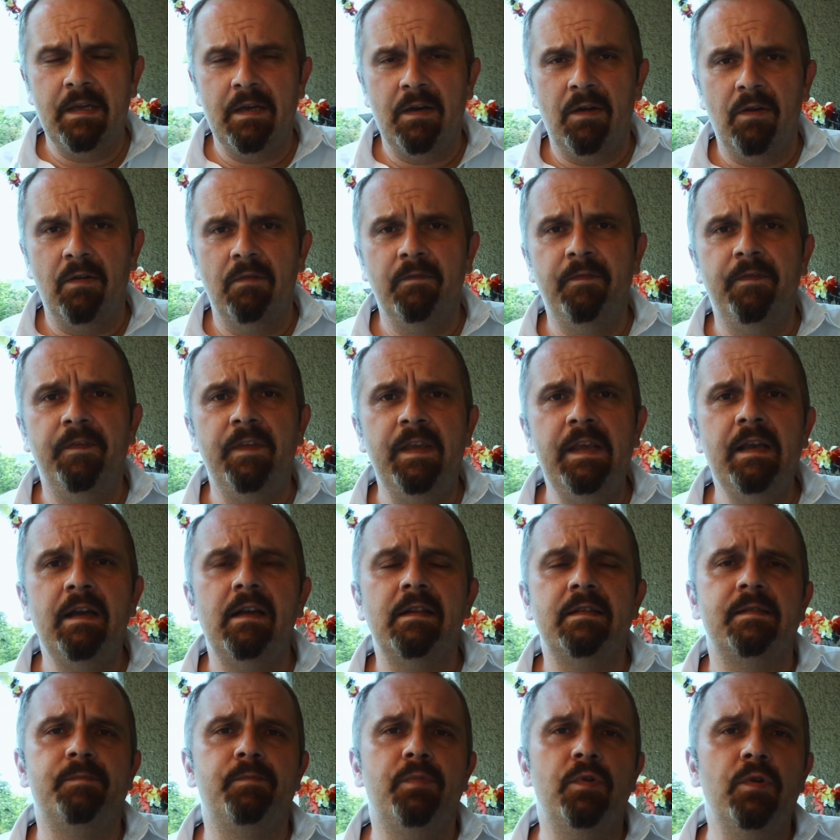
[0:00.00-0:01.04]
und wir
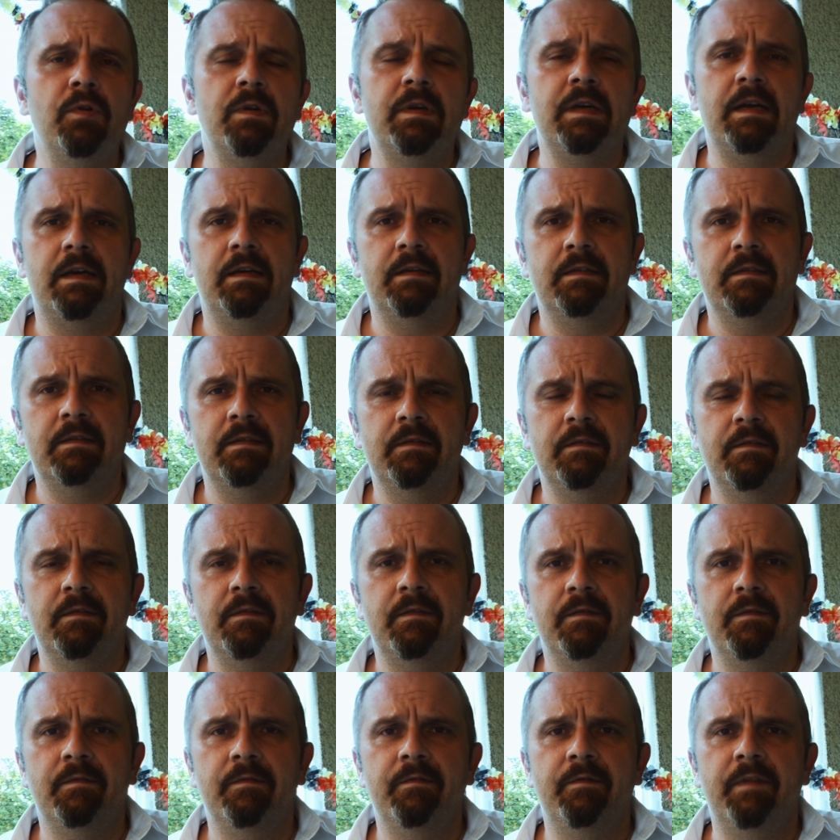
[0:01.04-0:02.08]
als Bürger
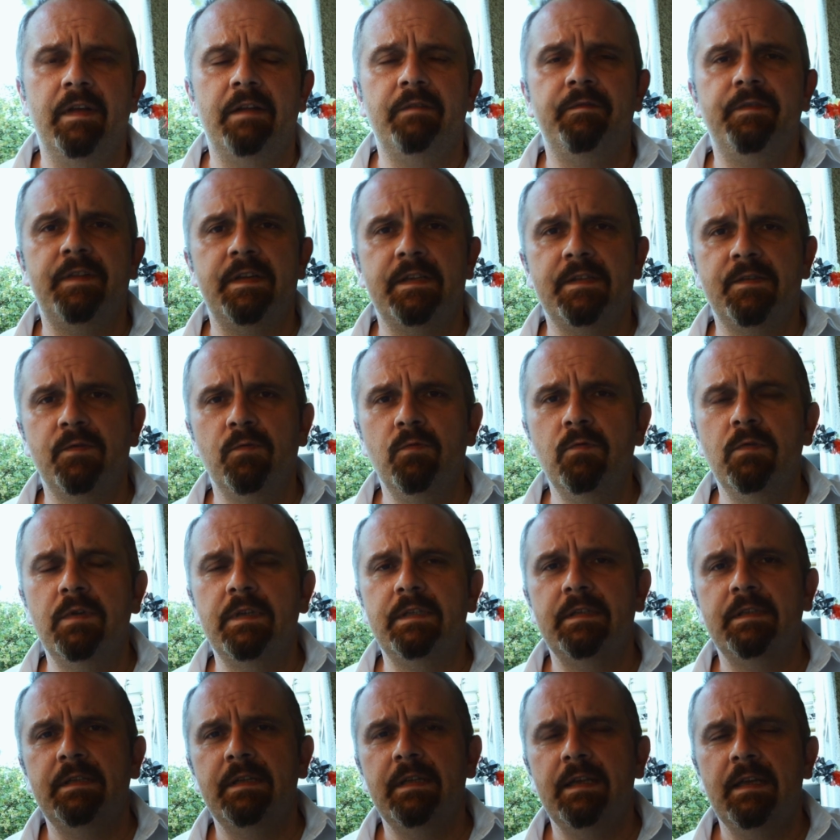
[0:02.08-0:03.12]
werden versucht,